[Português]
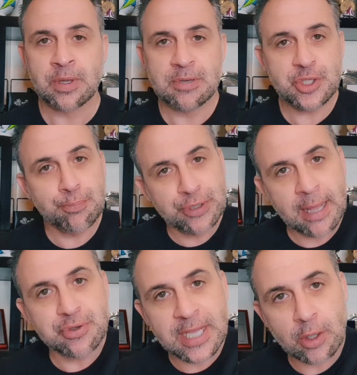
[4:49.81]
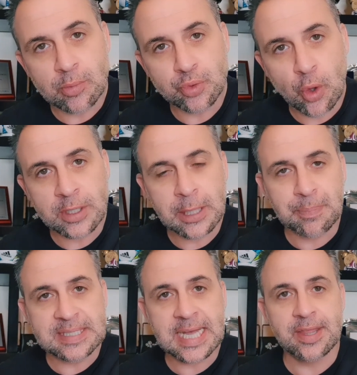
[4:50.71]
mas suponhamos que era um toque na
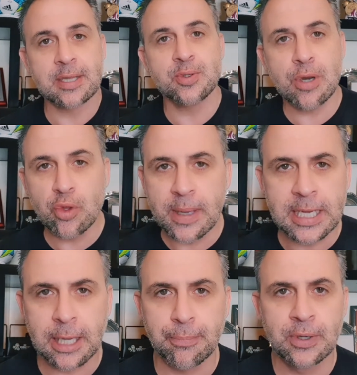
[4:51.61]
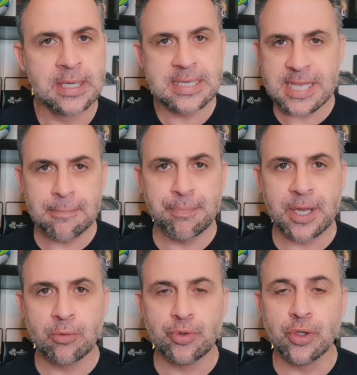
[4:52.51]
passada na zona do meio campo, sem
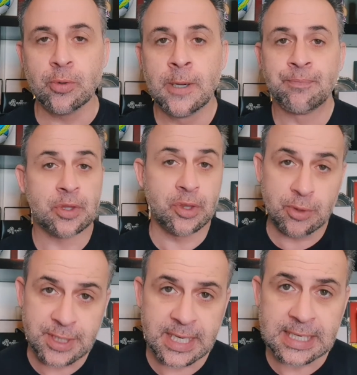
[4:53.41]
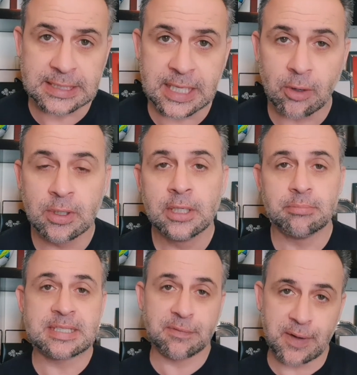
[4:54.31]
perigo nenhum, não seria cartão,
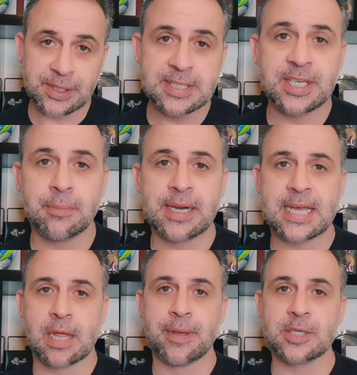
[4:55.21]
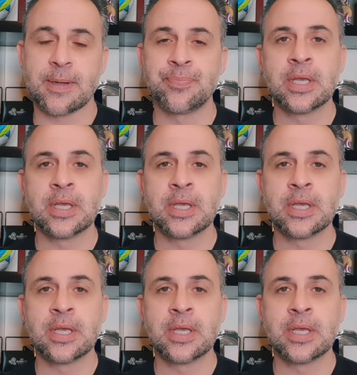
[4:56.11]
mas a falta seria marcada a mesma.